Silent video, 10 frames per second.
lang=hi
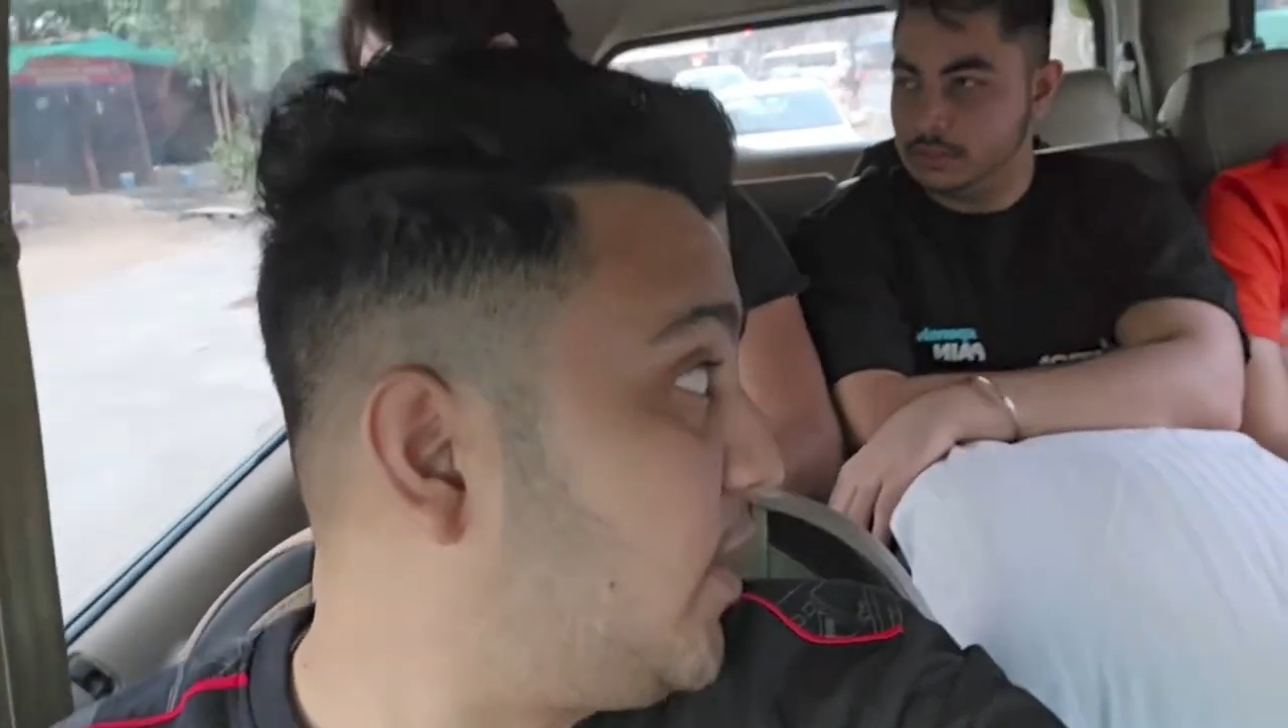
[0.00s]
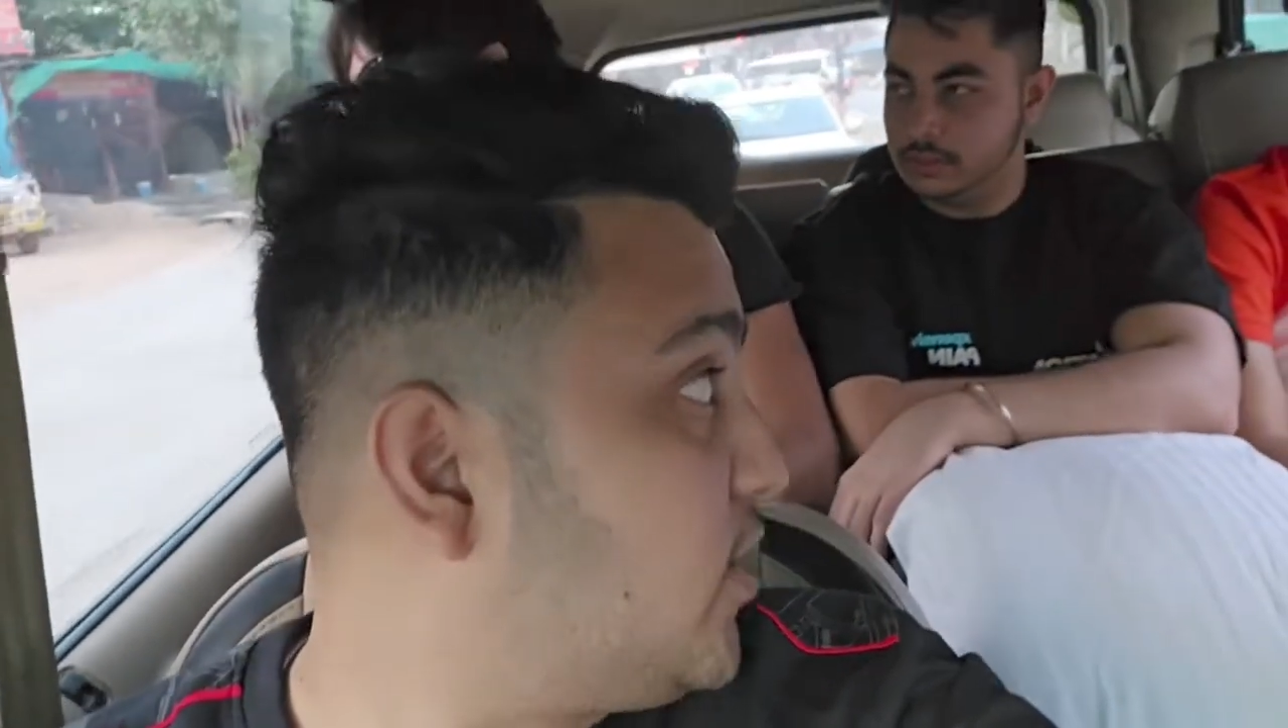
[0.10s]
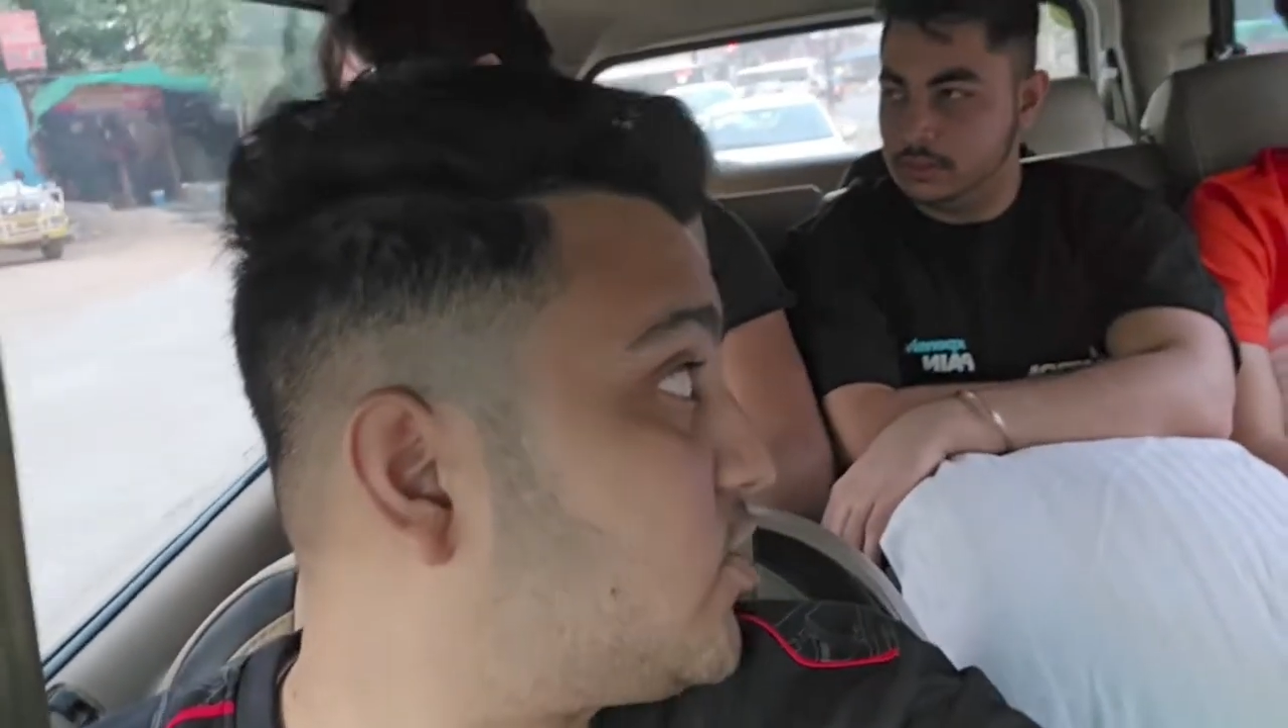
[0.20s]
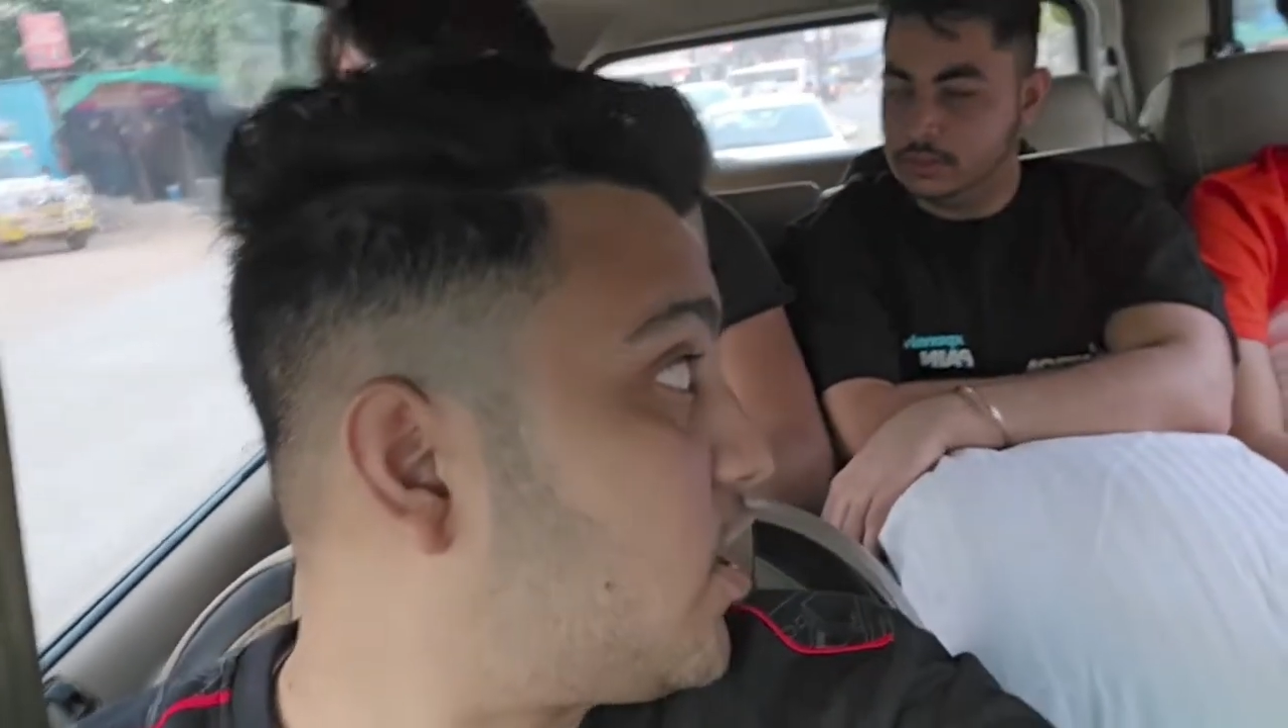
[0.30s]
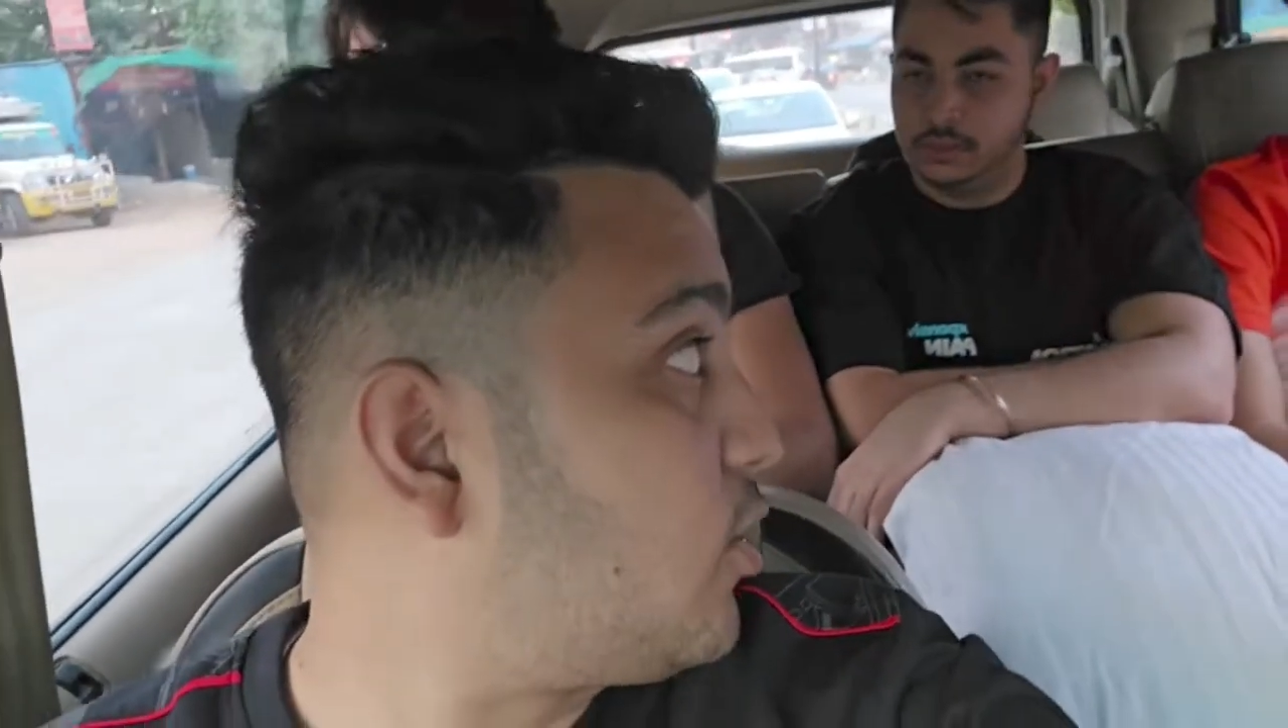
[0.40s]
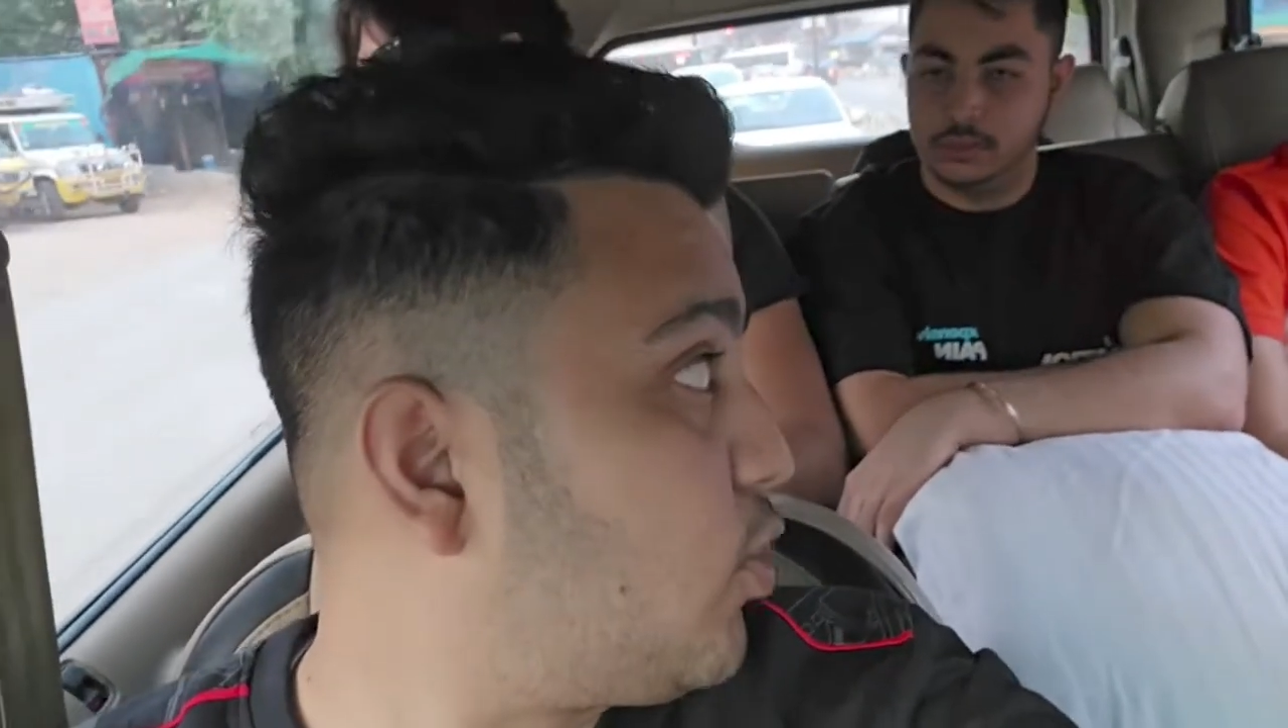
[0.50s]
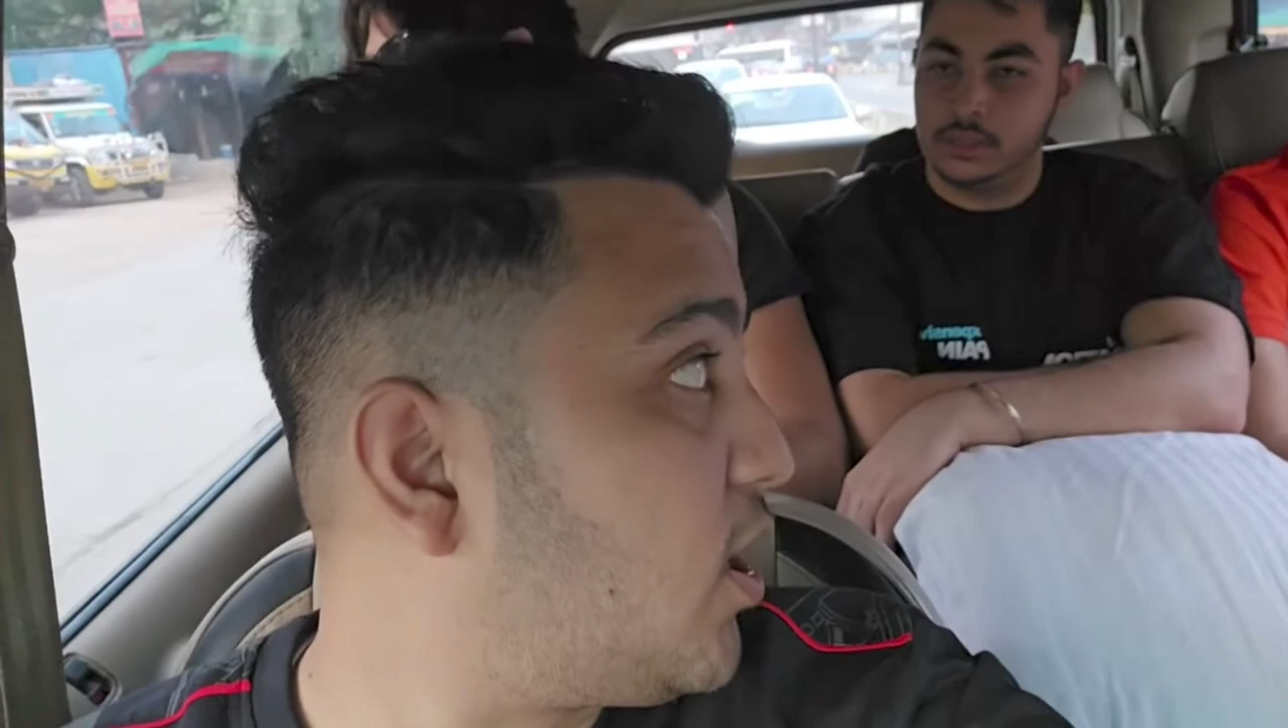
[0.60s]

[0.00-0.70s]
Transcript: लेट स्टार्ट हुआ